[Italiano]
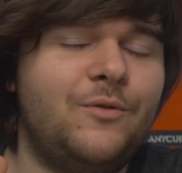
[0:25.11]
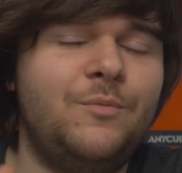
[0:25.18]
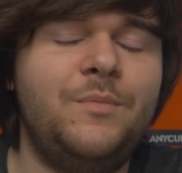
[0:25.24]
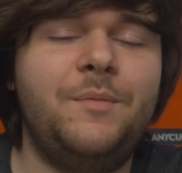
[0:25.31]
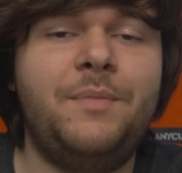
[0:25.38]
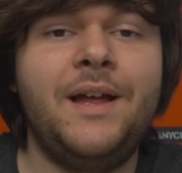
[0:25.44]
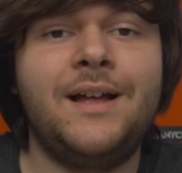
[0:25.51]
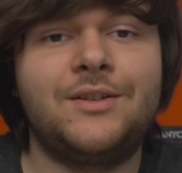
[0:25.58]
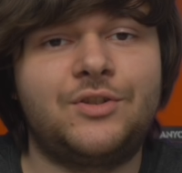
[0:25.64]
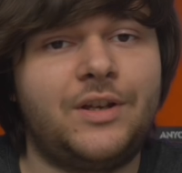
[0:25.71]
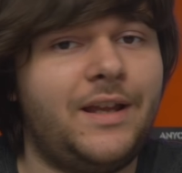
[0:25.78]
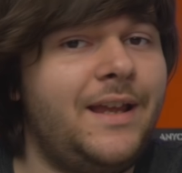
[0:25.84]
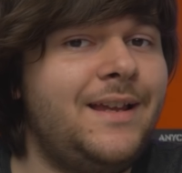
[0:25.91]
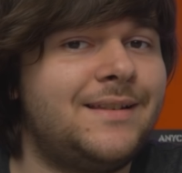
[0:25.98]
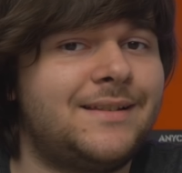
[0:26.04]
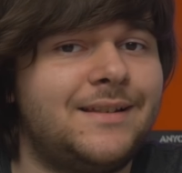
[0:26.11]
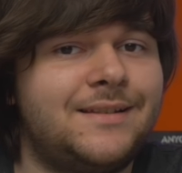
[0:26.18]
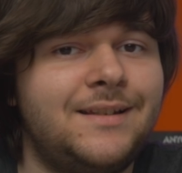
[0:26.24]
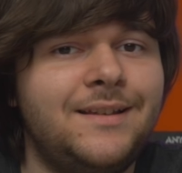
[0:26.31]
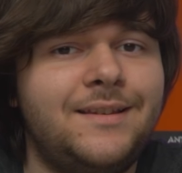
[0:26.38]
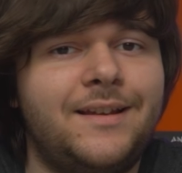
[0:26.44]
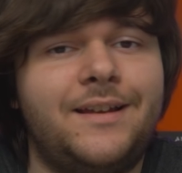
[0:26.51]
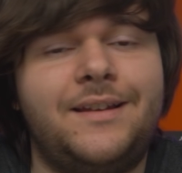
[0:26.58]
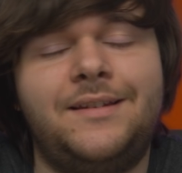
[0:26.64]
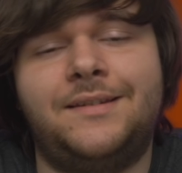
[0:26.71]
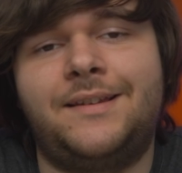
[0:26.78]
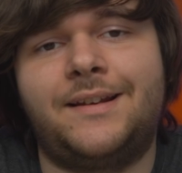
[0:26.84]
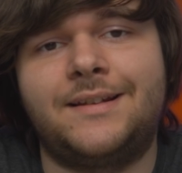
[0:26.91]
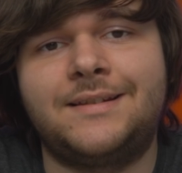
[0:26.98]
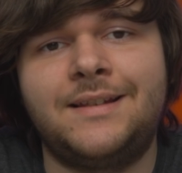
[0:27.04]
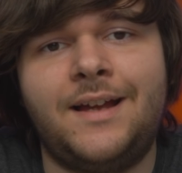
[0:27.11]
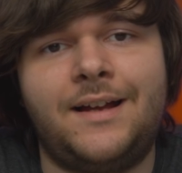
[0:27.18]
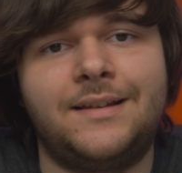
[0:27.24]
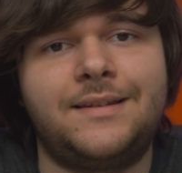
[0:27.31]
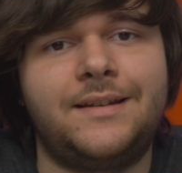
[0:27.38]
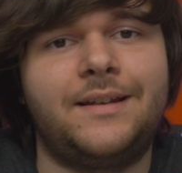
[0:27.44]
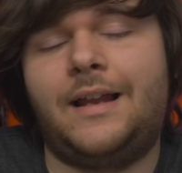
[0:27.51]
un mi piace e se siete interessati